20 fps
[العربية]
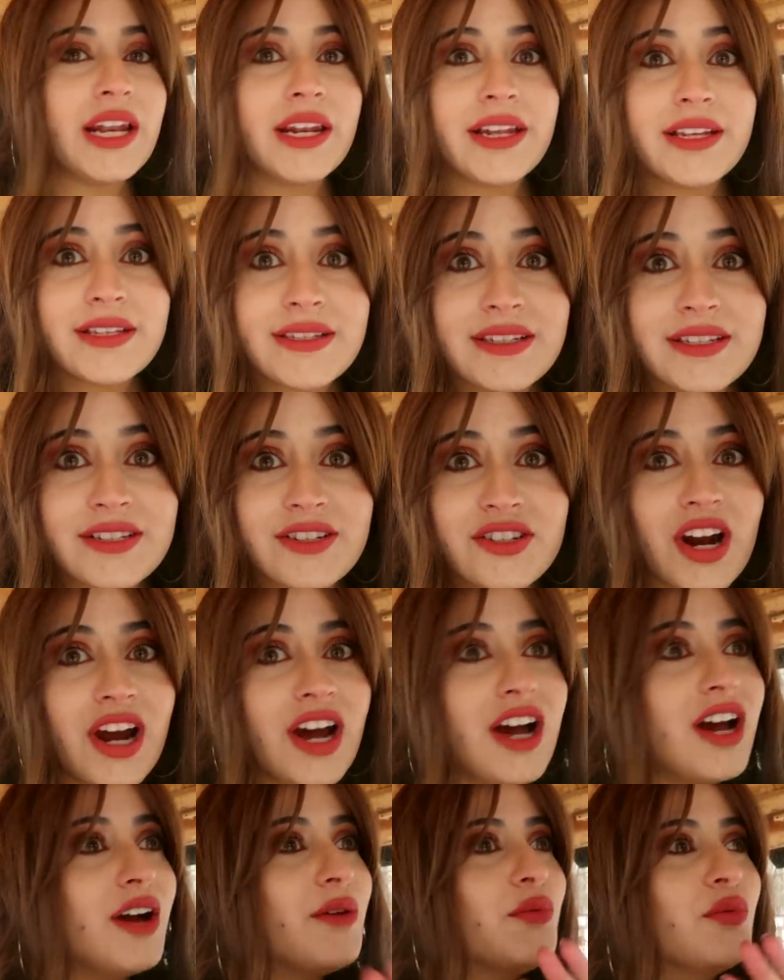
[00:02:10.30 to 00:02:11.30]
على
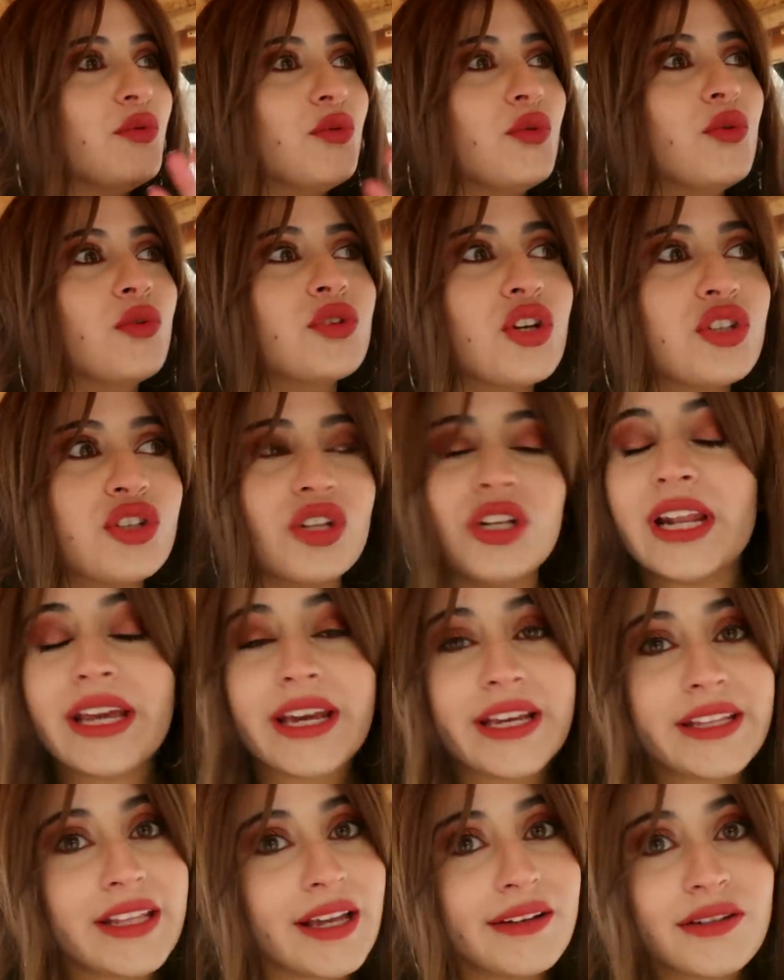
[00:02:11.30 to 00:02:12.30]
الانستغرام وتحطوا لي
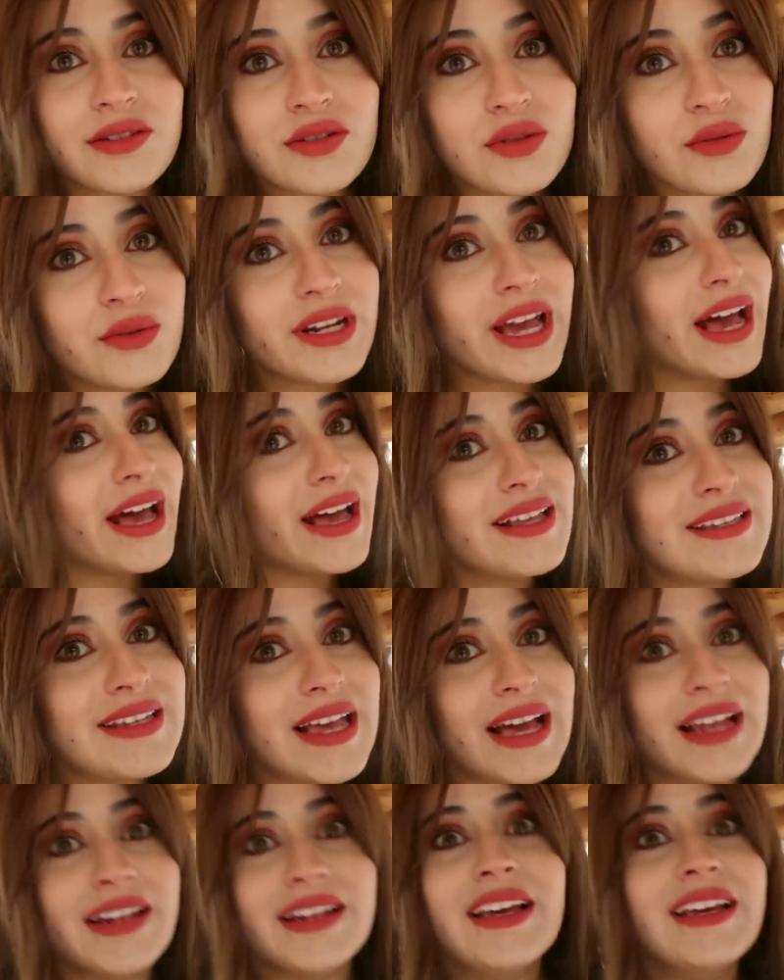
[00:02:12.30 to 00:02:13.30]
لايكات على سوري
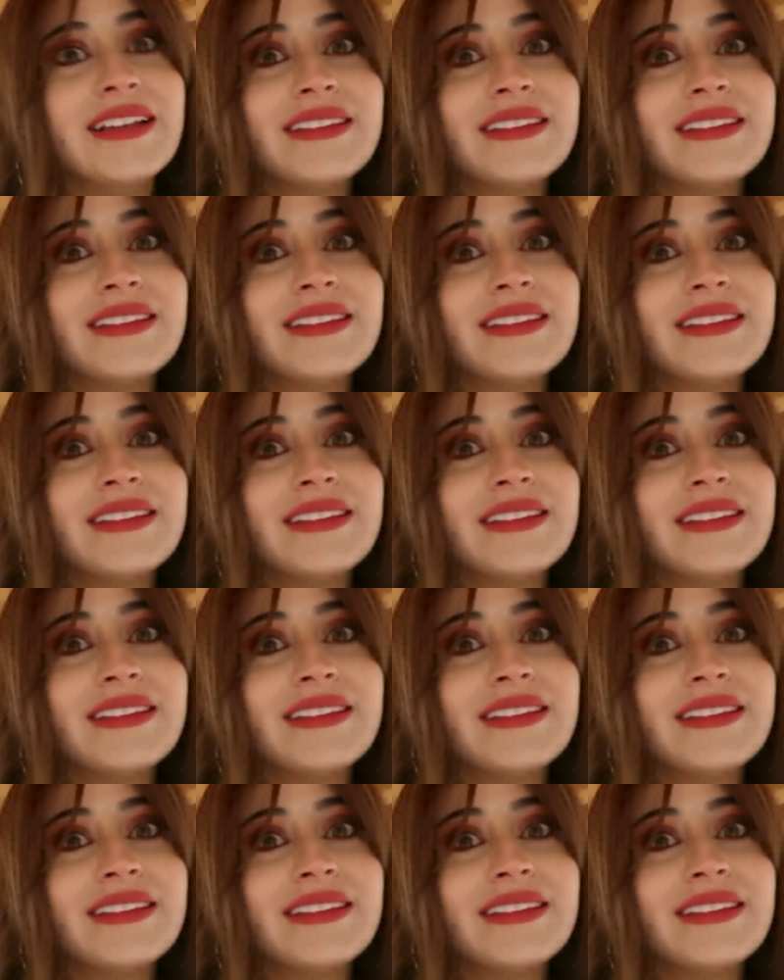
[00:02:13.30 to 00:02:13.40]
حازعل